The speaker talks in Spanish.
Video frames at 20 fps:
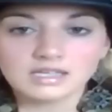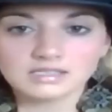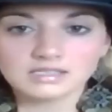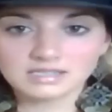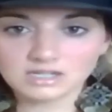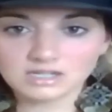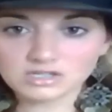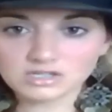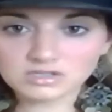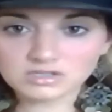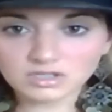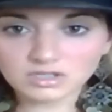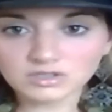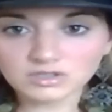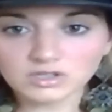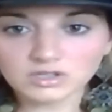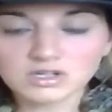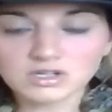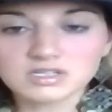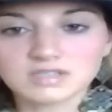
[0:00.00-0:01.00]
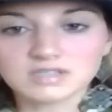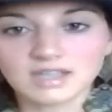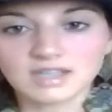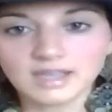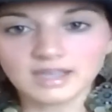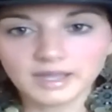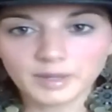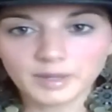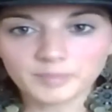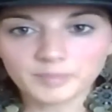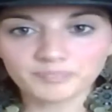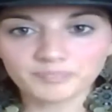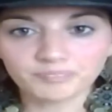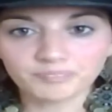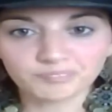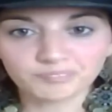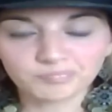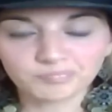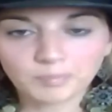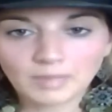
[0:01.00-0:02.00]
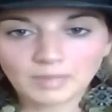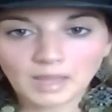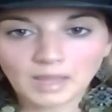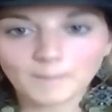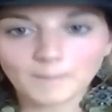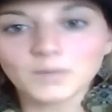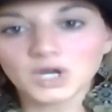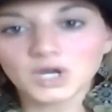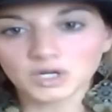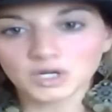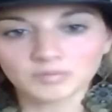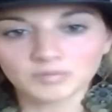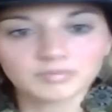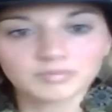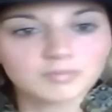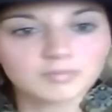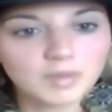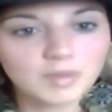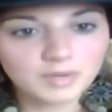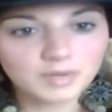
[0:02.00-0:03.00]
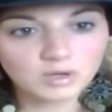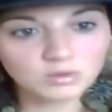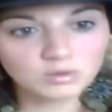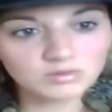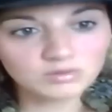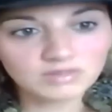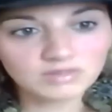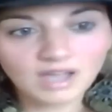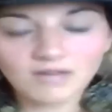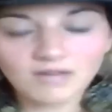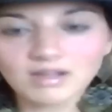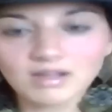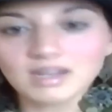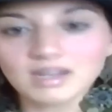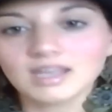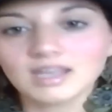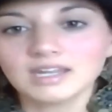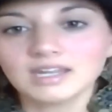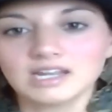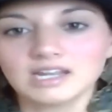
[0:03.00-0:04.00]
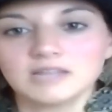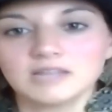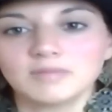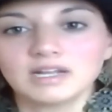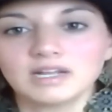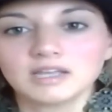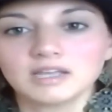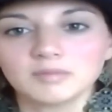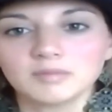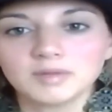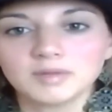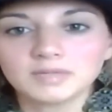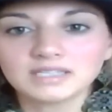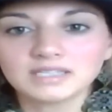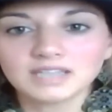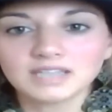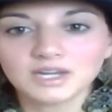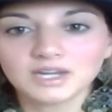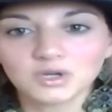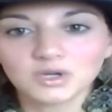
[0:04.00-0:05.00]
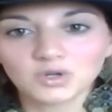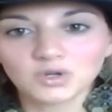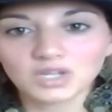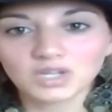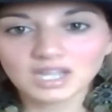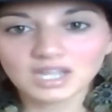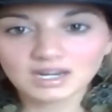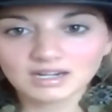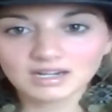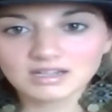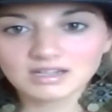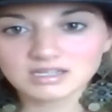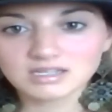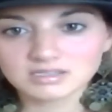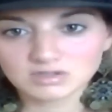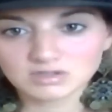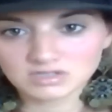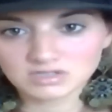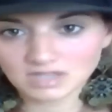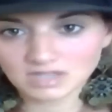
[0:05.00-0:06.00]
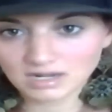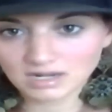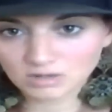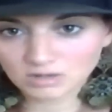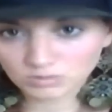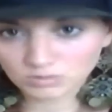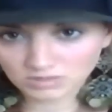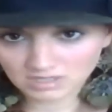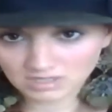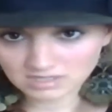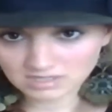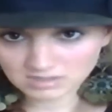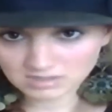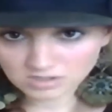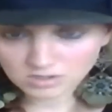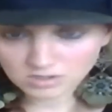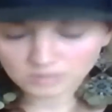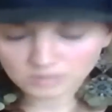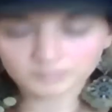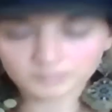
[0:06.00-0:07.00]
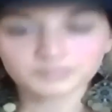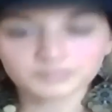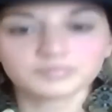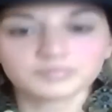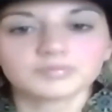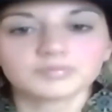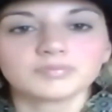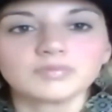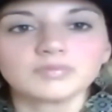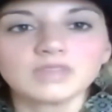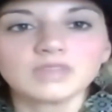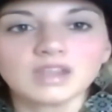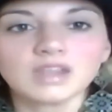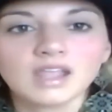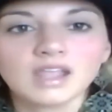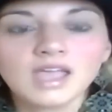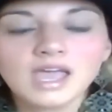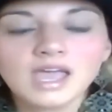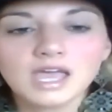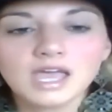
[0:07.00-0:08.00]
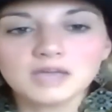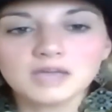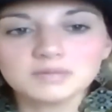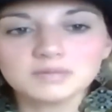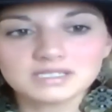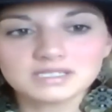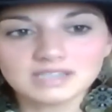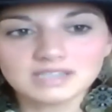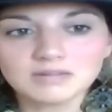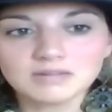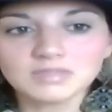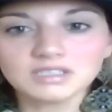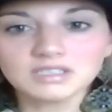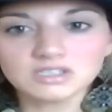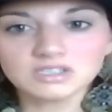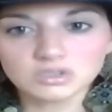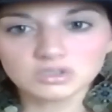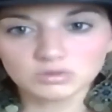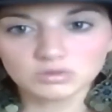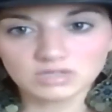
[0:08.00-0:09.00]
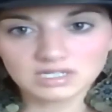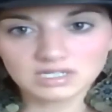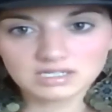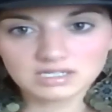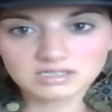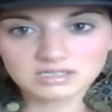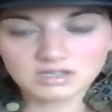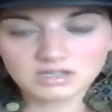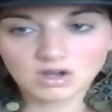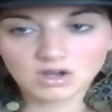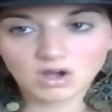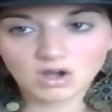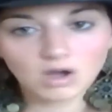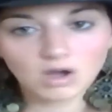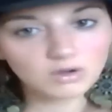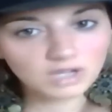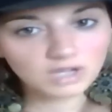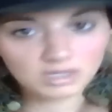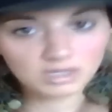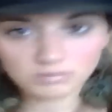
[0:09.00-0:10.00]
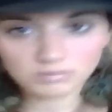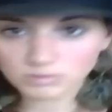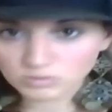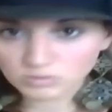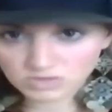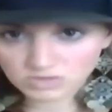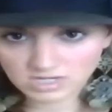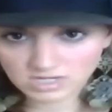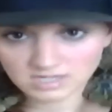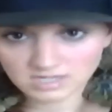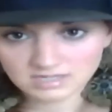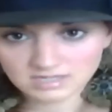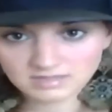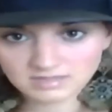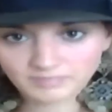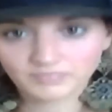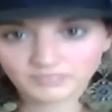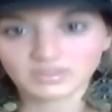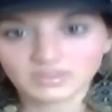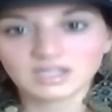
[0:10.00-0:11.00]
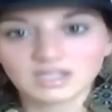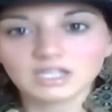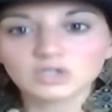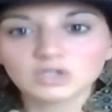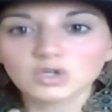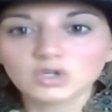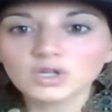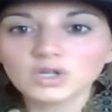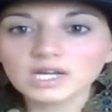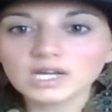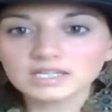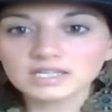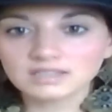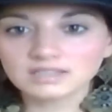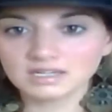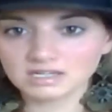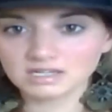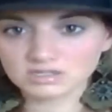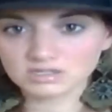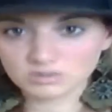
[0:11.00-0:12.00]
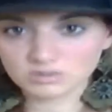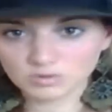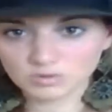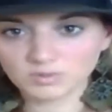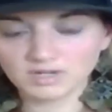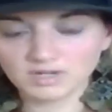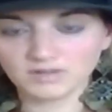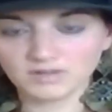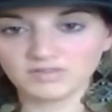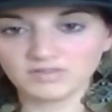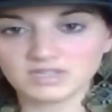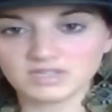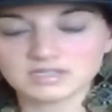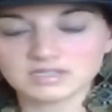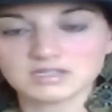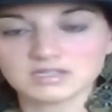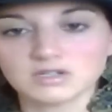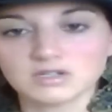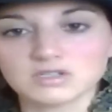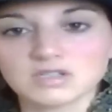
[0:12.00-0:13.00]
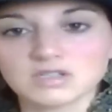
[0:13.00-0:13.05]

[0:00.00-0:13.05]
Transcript: Si nosotros em, bueno, me preguntaban en el email que me mandaron qué redes sociales utilizo yo. Especialmente yo utilizo, aunque hay muchas y todas tienen sus beneficios,